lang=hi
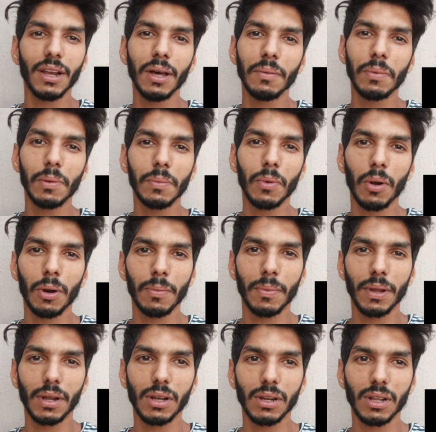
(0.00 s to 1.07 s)
ना अभी ब्रॉन
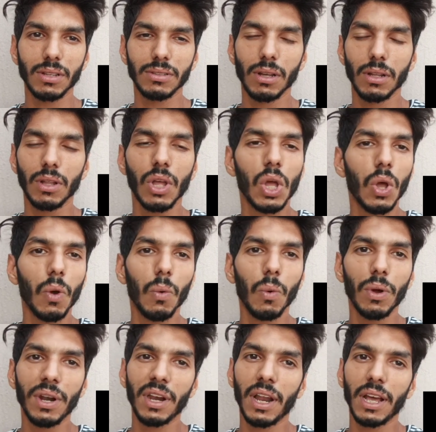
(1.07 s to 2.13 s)
बेकर के साथ
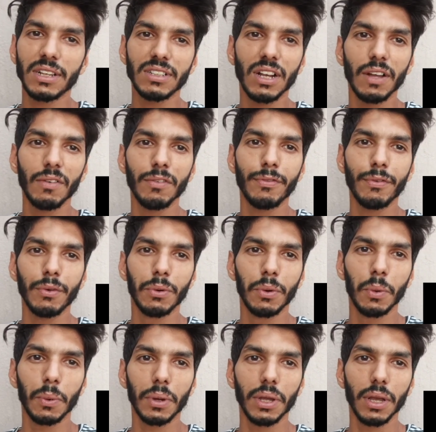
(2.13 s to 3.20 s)
वो नेक्स्ट लेवल फ्यूड
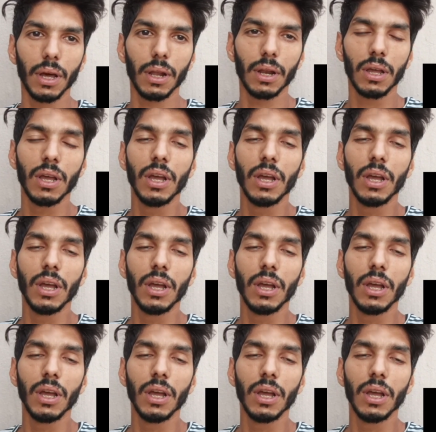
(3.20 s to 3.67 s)
होगी यार